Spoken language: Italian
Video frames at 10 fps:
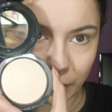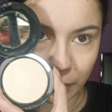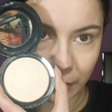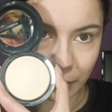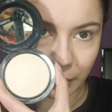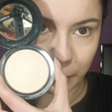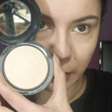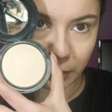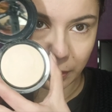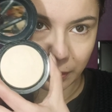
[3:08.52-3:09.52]
i libri
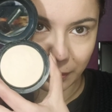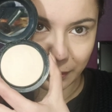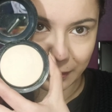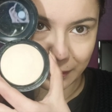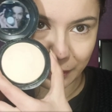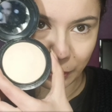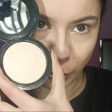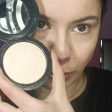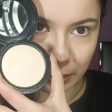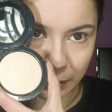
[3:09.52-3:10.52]
e
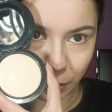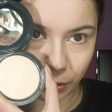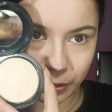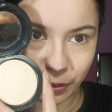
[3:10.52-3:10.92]
tutto l'acrocchio.